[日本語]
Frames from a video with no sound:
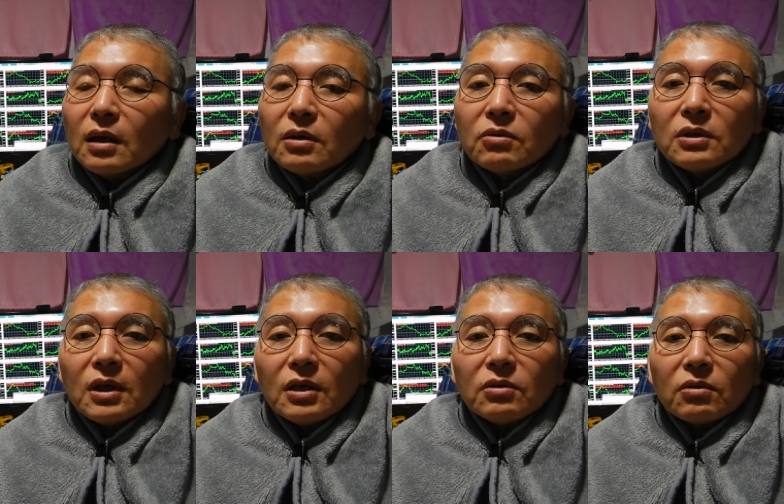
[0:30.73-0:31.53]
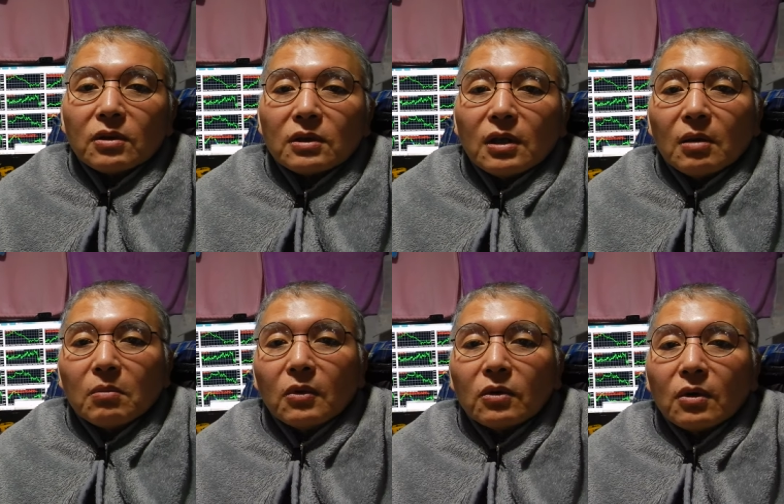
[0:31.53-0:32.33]
江戸時代以上ですね、
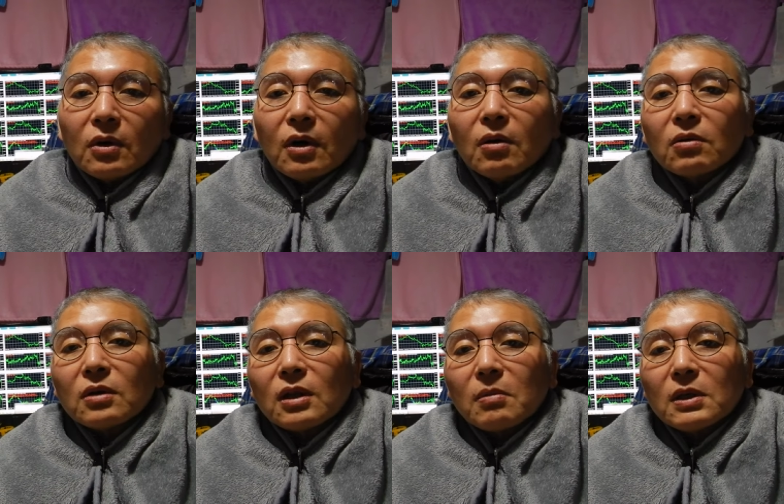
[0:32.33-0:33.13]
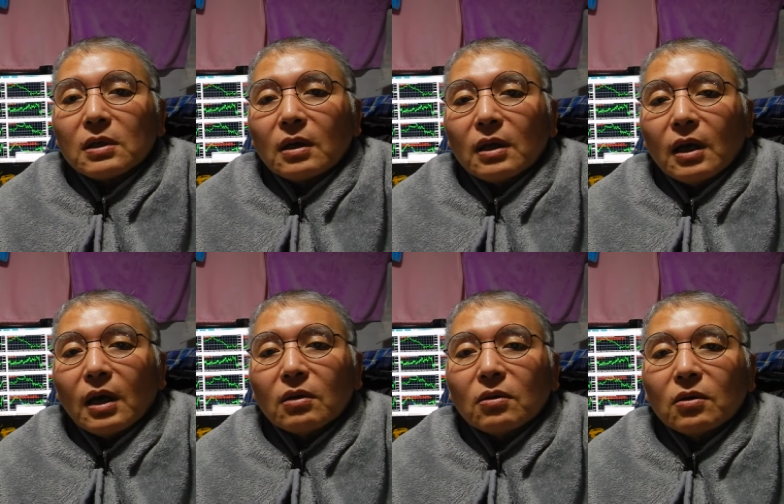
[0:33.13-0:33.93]
もっと遅れてますかね、
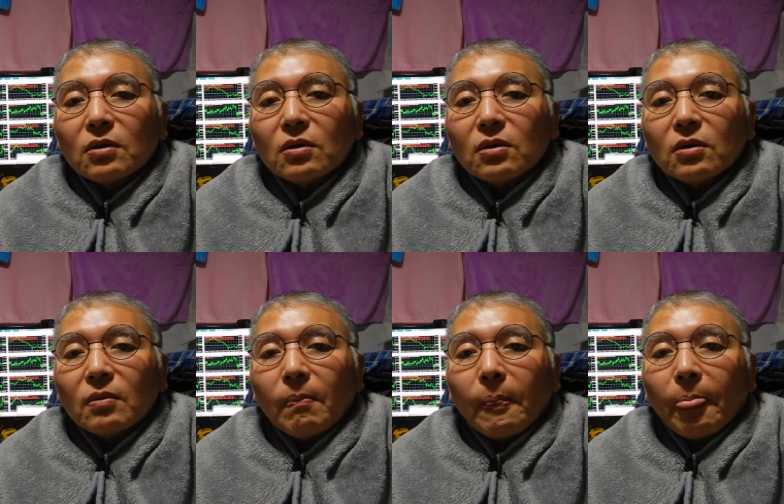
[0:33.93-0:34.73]
あの